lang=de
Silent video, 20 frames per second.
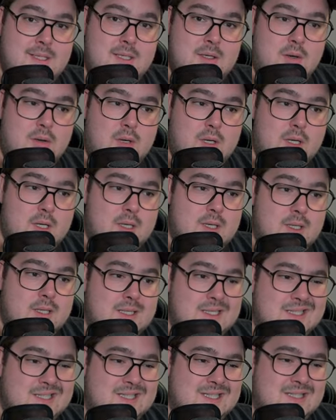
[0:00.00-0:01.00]
noch,
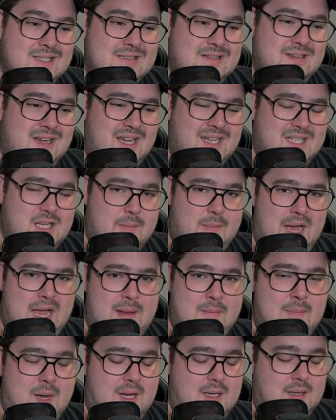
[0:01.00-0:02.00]
ah, ich glaube,
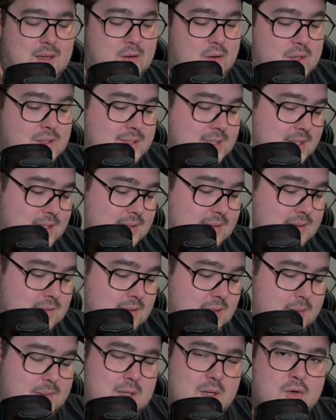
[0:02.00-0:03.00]
einmal gegönnt hat.
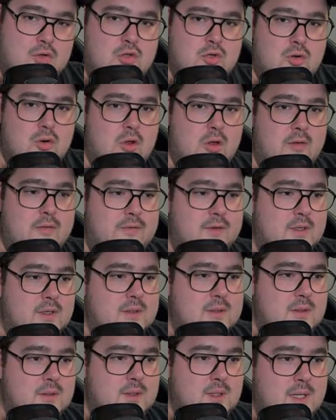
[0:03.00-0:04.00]
Habe ich auch schon
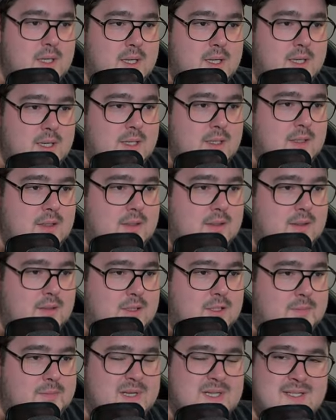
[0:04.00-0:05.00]
geöffnet.
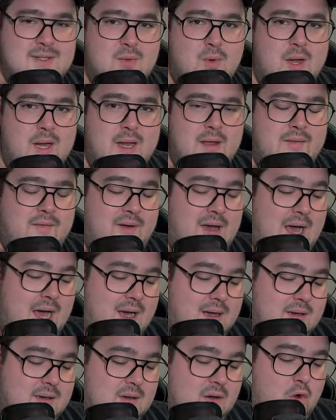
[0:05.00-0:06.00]
Ich bin so ein
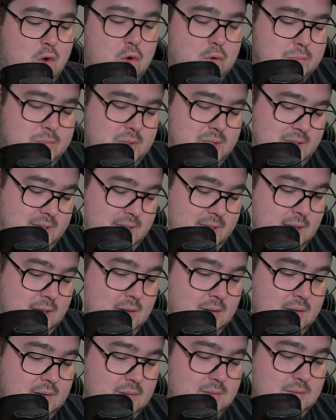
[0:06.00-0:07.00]
erfahrener Openinger.
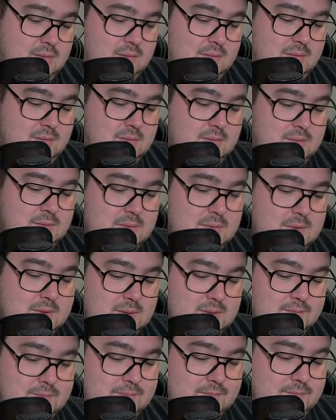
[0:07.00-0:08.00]

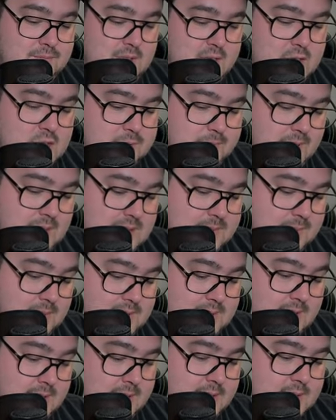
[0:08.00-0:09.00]
Nee, Spaß
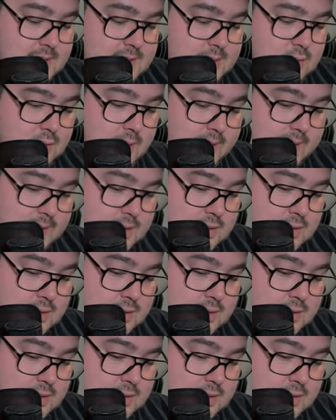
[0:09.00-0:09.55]
beiseite. Ist die eigentlich